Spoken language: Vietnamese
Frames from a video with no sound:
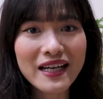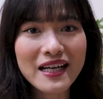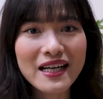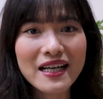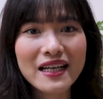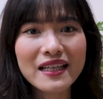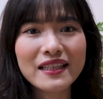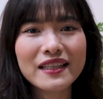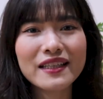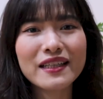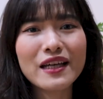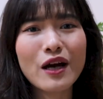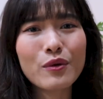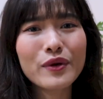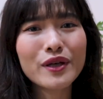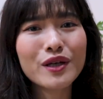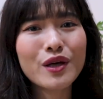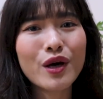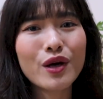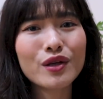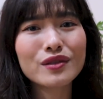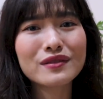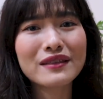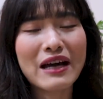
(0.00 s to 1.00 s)
á thì ông ấy
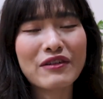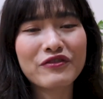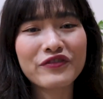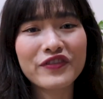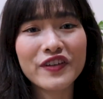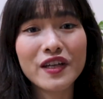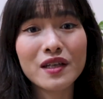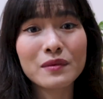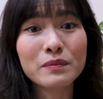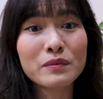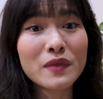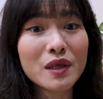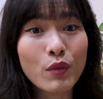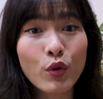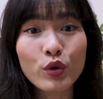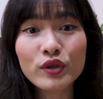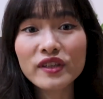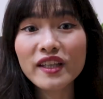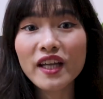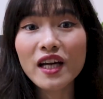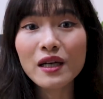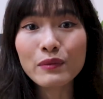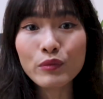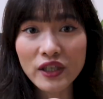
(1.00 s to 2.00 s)
còn làm việc
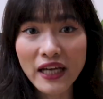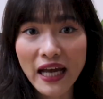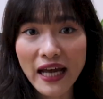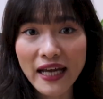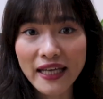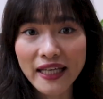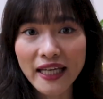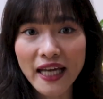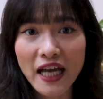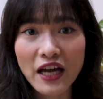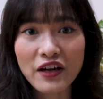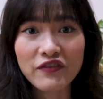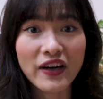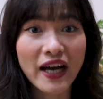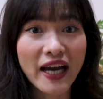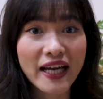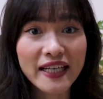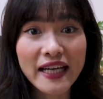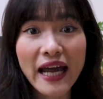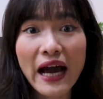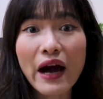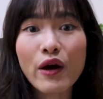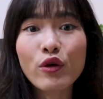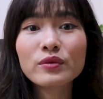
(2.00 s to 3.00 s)
14 tiếng một ngày và
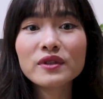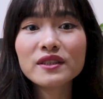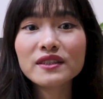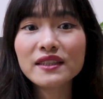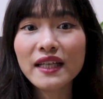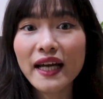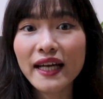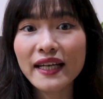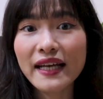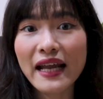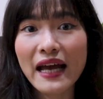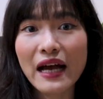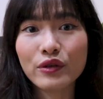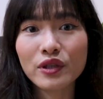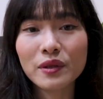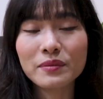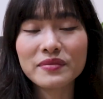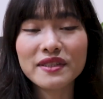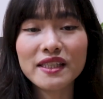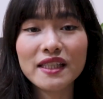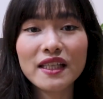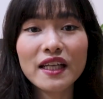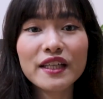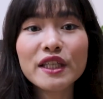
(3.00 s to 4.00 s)
ngày nào cũng như ngày nào
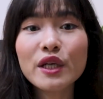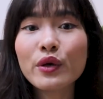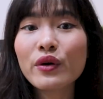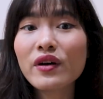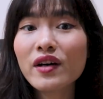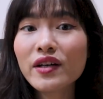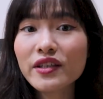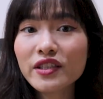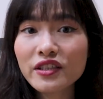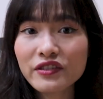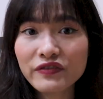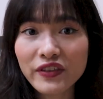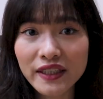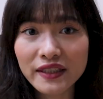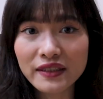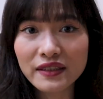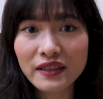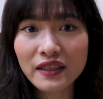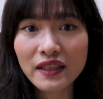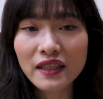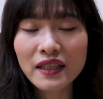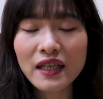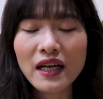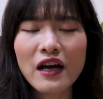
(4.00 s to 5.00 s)
thậm chí là nhiều hơn như vậy
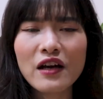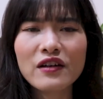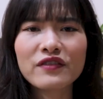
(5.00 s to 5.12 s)
nữa